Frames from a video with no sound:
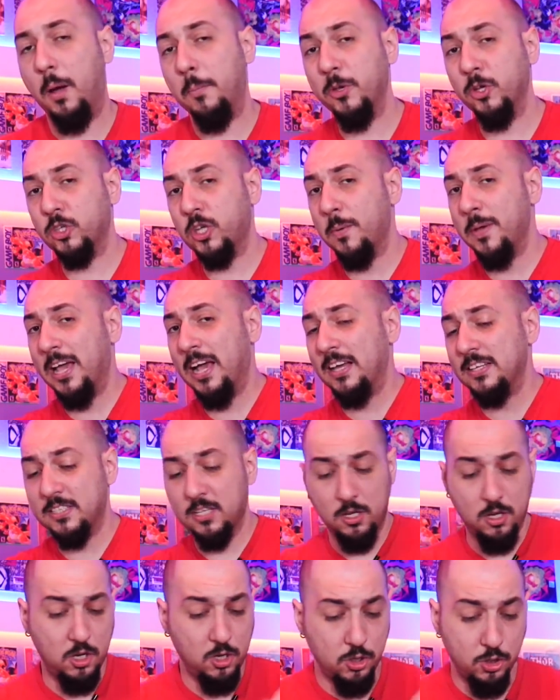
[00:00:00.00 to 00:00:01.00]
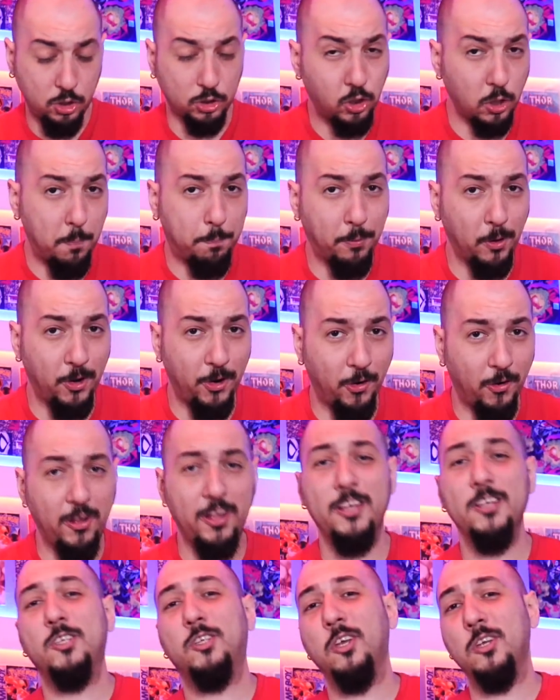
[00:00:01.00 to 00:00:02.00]
Amigos y amigas, yo soy Poro,
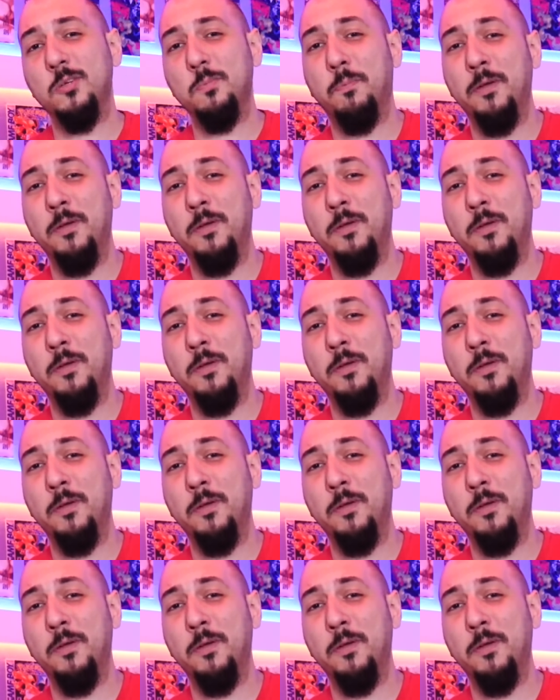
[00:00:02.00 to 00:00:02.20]
esto es